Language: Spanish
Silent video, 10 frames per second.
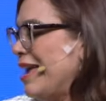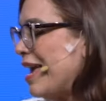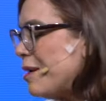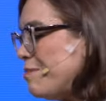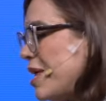
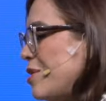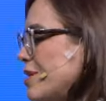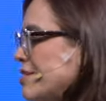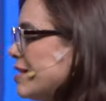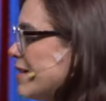En medio de
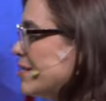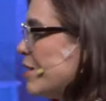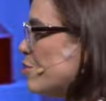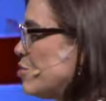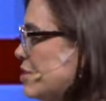ciertas
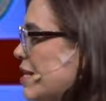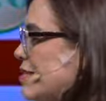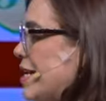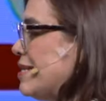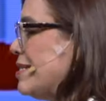
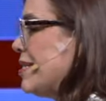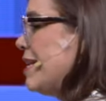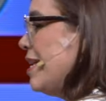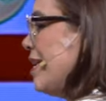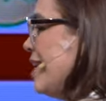circunstancias,
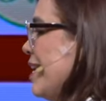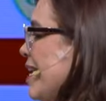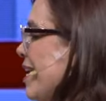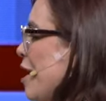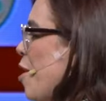
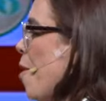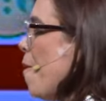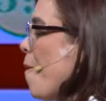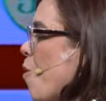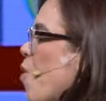
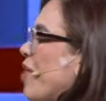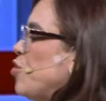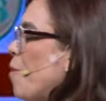cuando